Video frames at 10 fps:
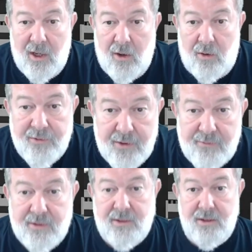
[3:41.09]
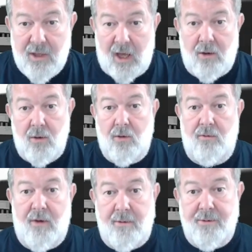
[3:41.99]
Он не видит дорогу,
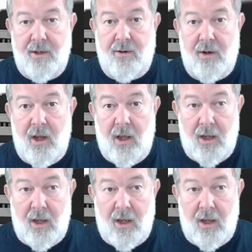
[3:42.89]
во-первых,